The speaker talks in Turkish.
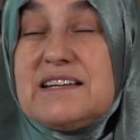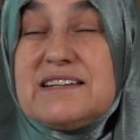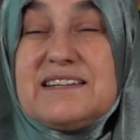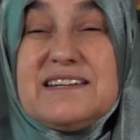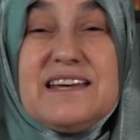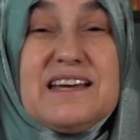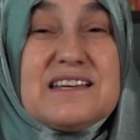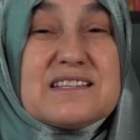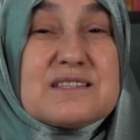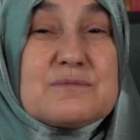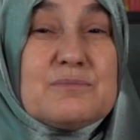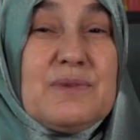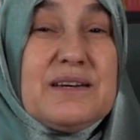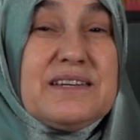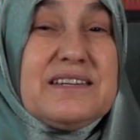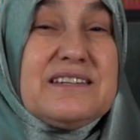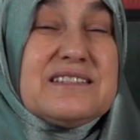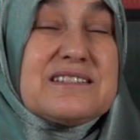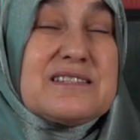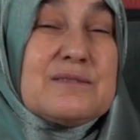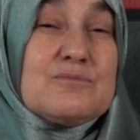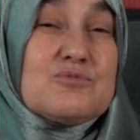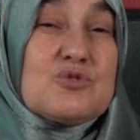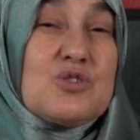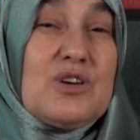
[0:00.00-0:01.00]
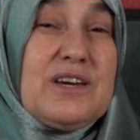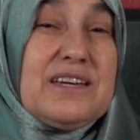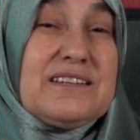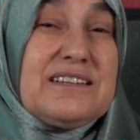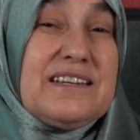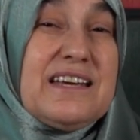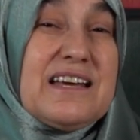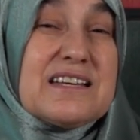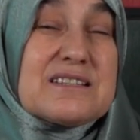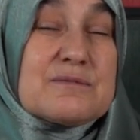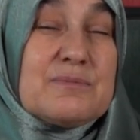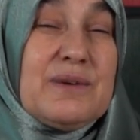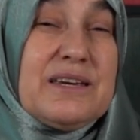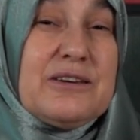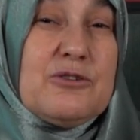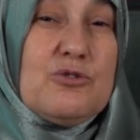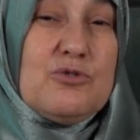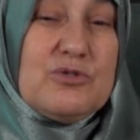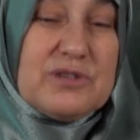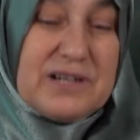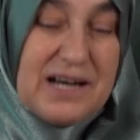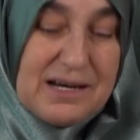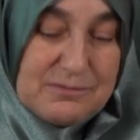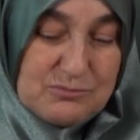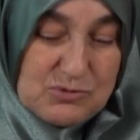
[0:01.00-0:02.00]
yazmayı, isim soyadı yazmayı
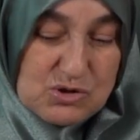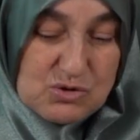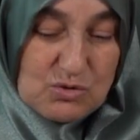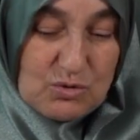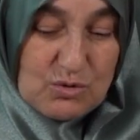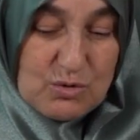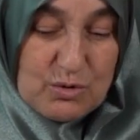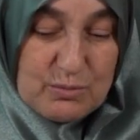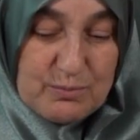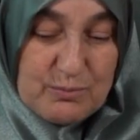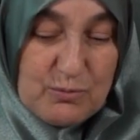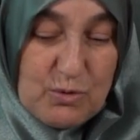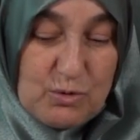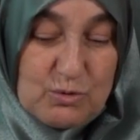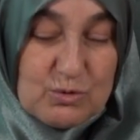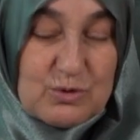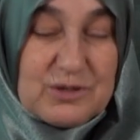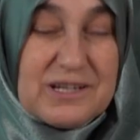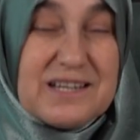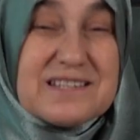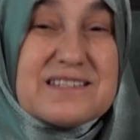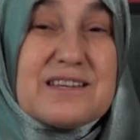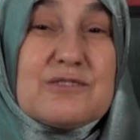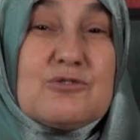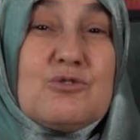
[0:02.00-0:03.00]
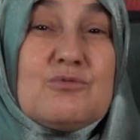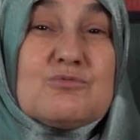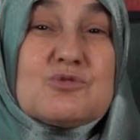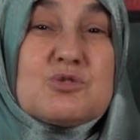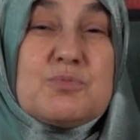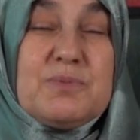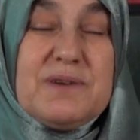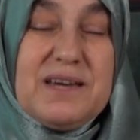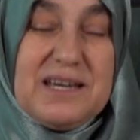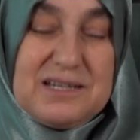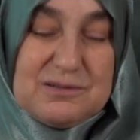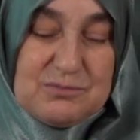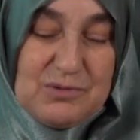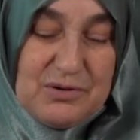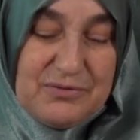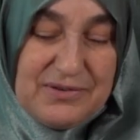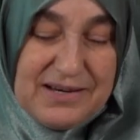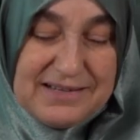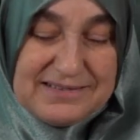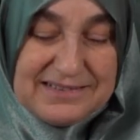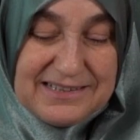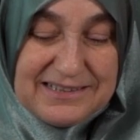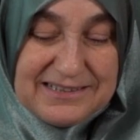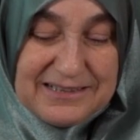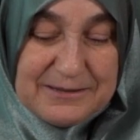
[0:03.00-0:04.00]
öğrenmiş, okur yazar olmuş bir
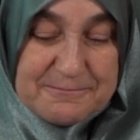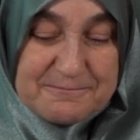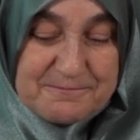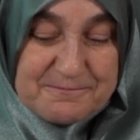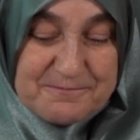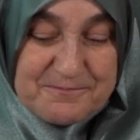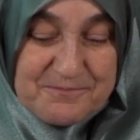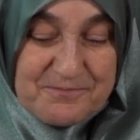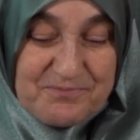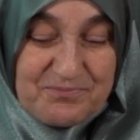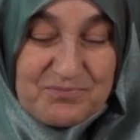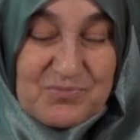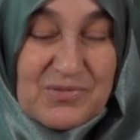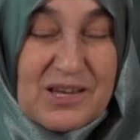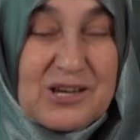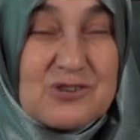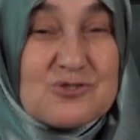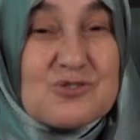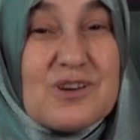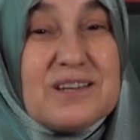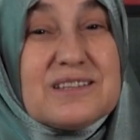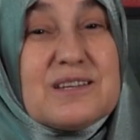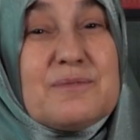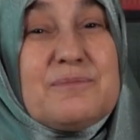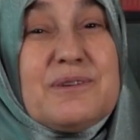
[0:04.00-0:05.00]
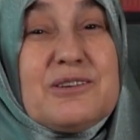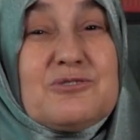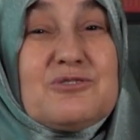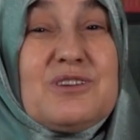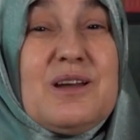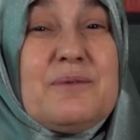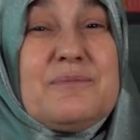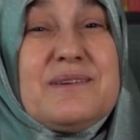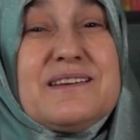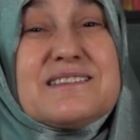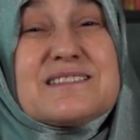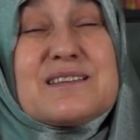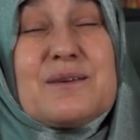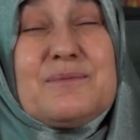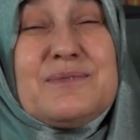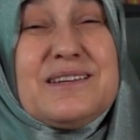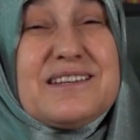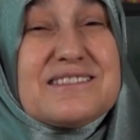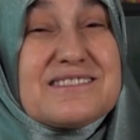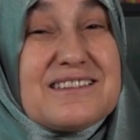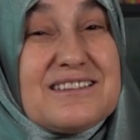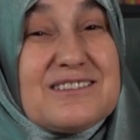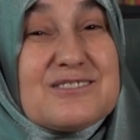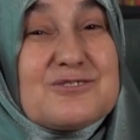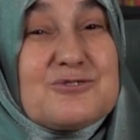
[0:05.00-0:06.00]
hanımefendiydi. Şu anda ben ona
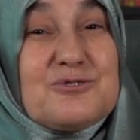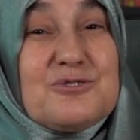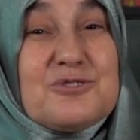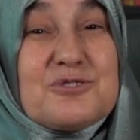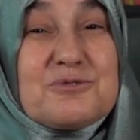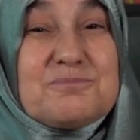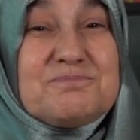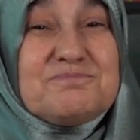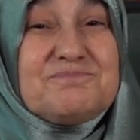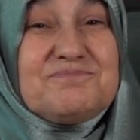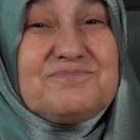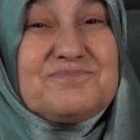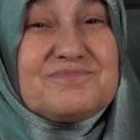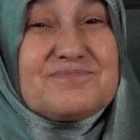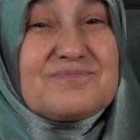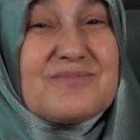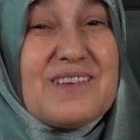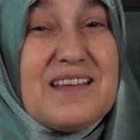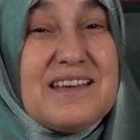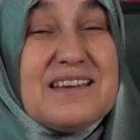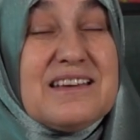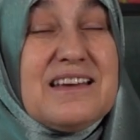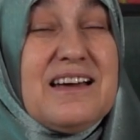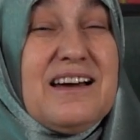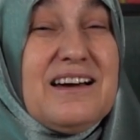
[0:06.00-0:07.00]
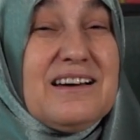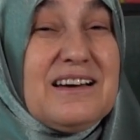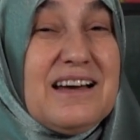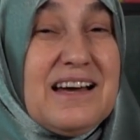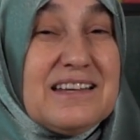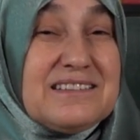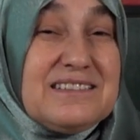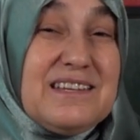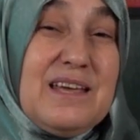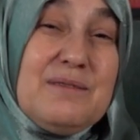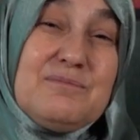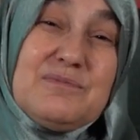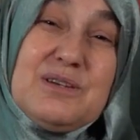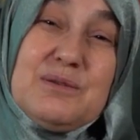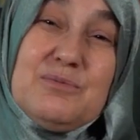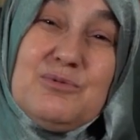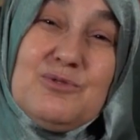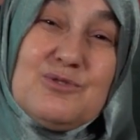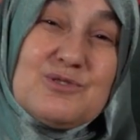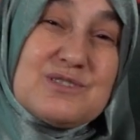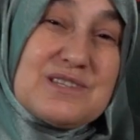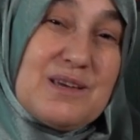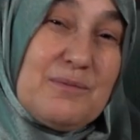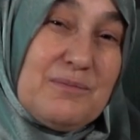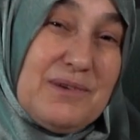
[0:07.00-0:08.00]
benzemeye çalışıyorum. Annem gibi
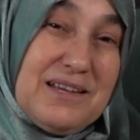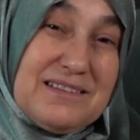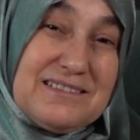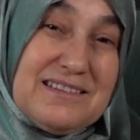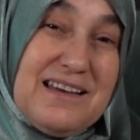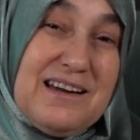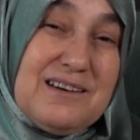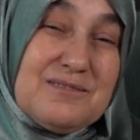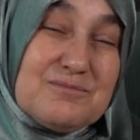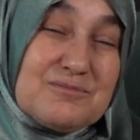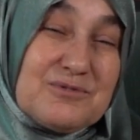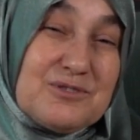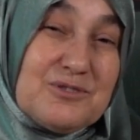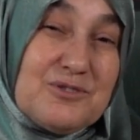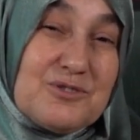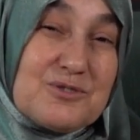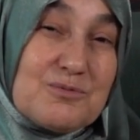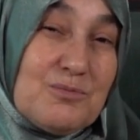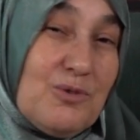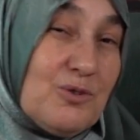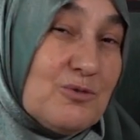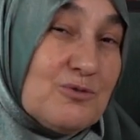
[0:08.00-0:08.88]
olsam Allah'ım diyorum.